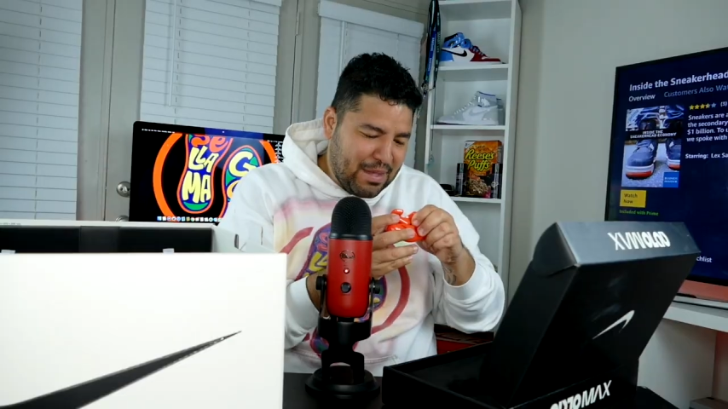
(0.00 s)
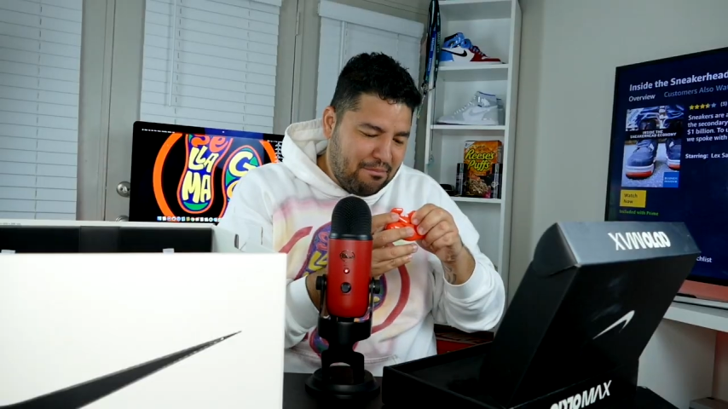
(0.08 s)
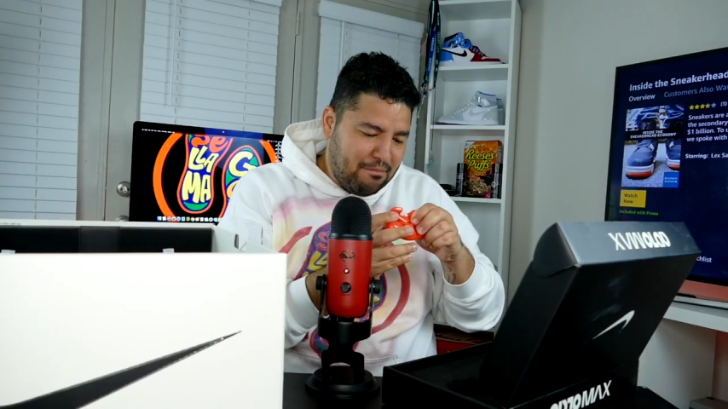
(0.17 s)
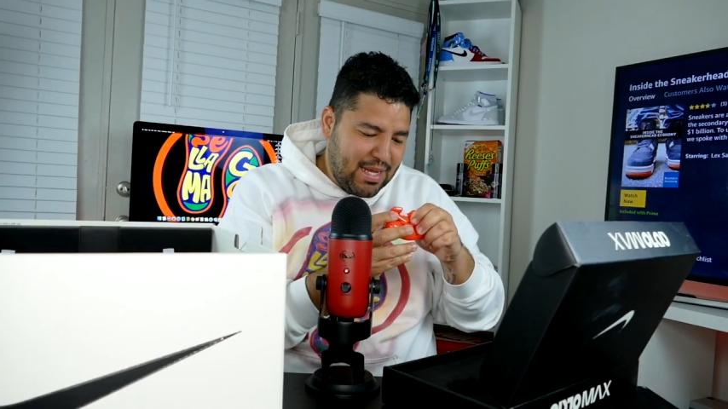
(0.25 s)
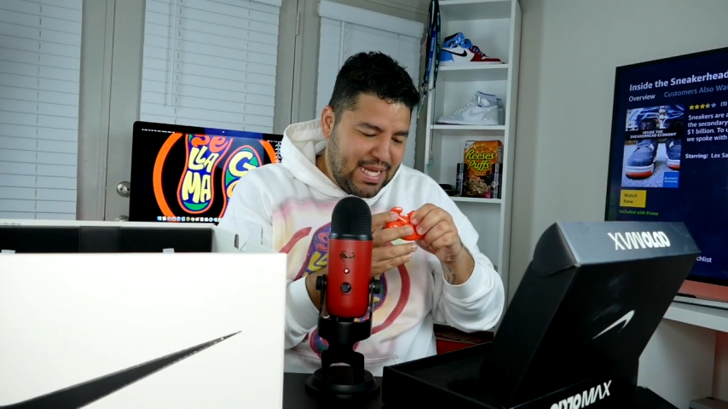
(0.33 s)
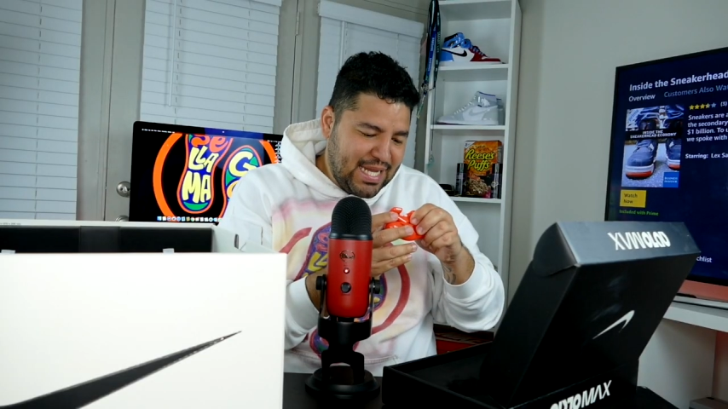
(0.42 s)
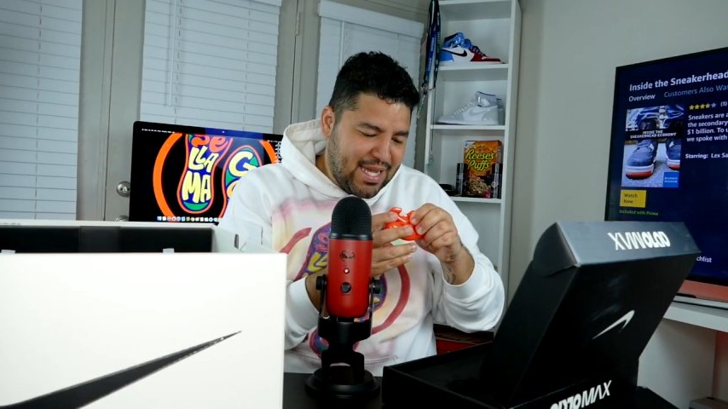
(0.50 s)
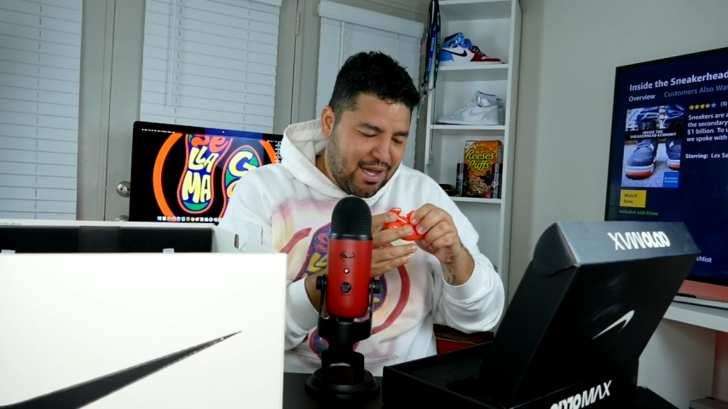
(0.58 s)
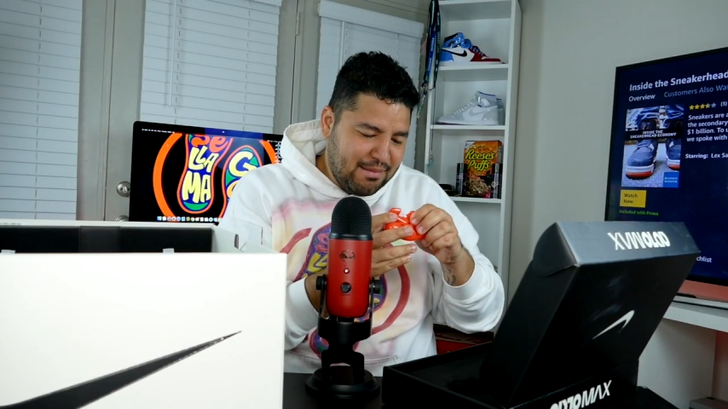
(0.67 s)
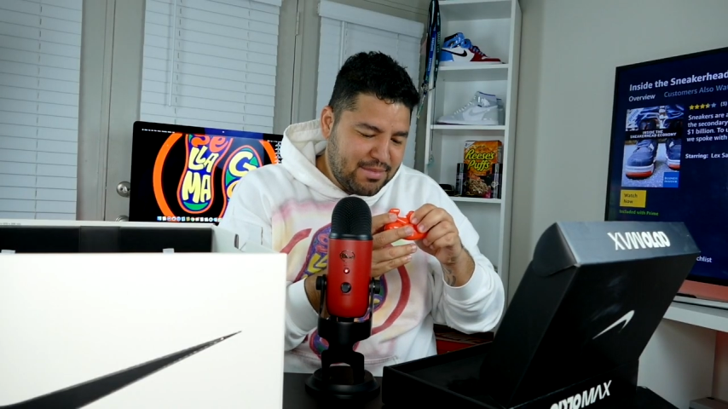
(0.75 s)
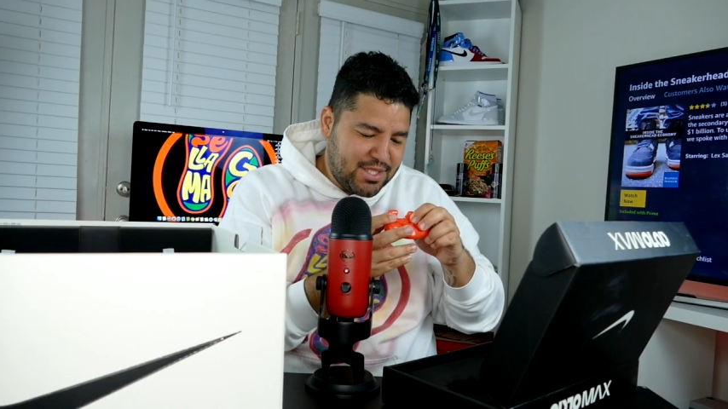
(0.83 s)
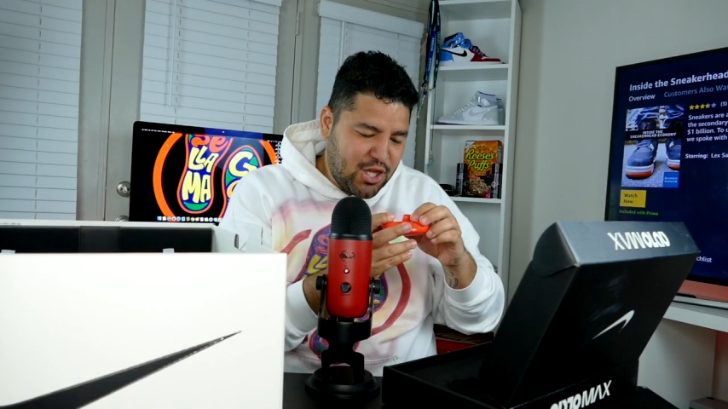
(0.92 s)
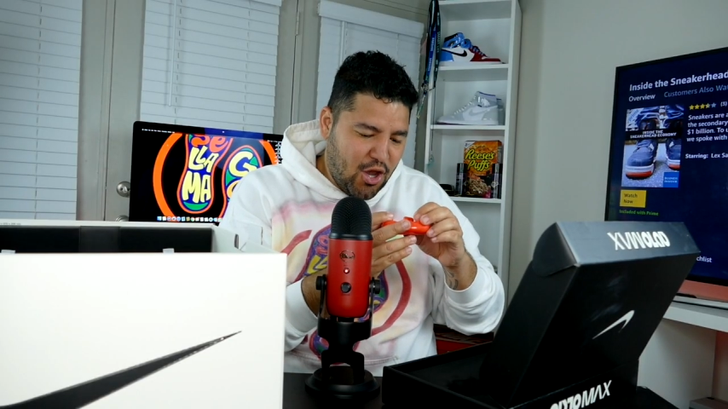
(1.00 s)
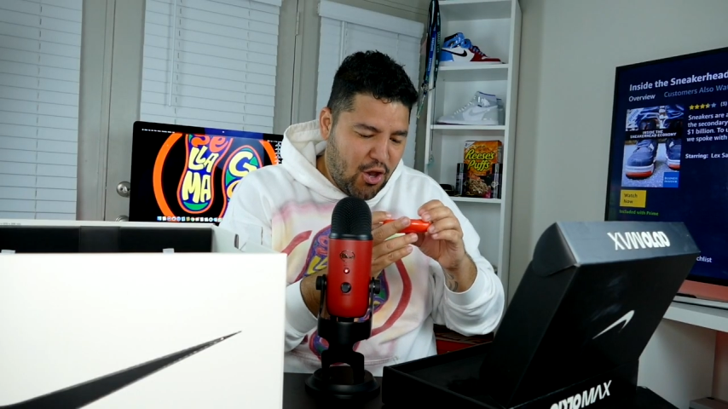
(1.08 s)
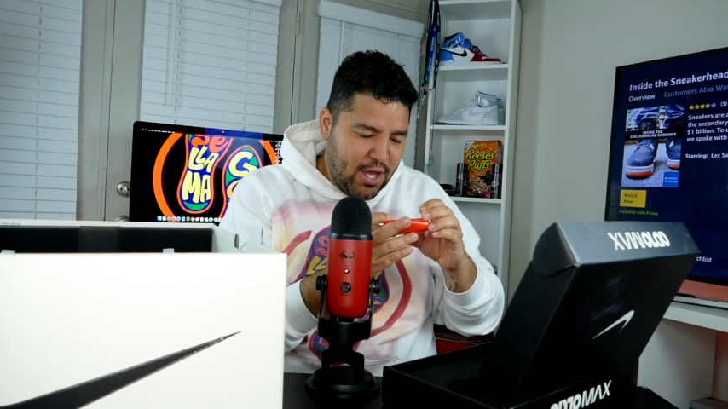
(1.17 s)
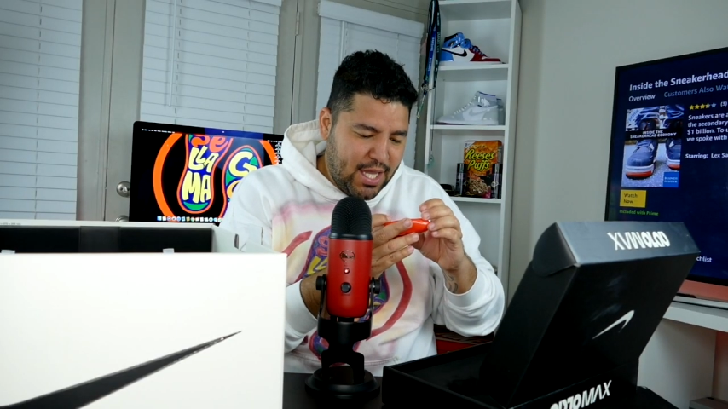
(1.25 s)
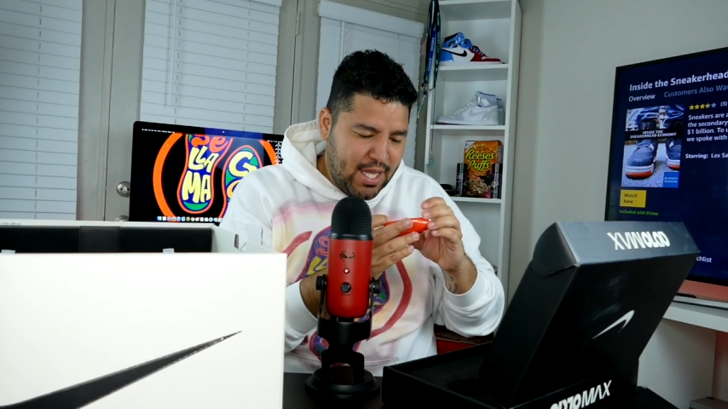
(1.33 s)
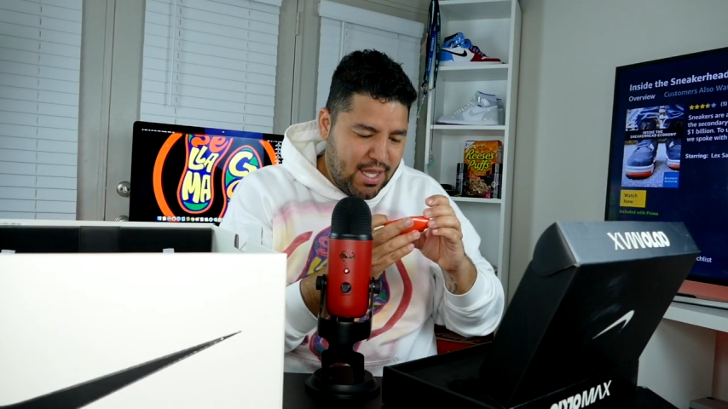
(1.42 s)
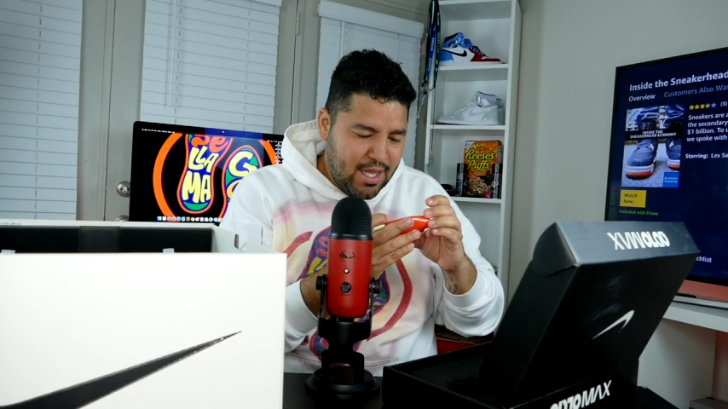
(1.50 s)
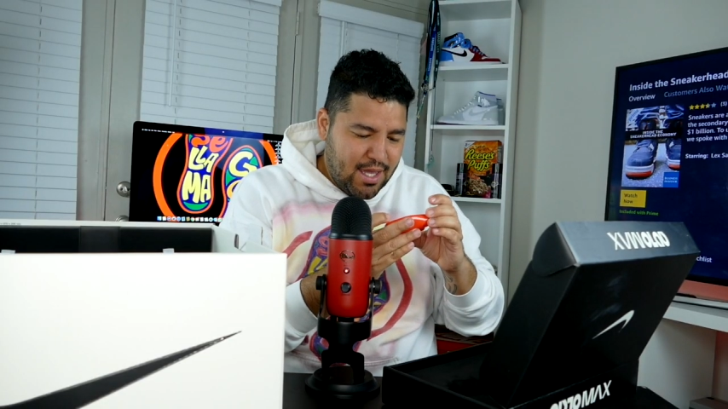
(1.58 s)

Medicom Toy.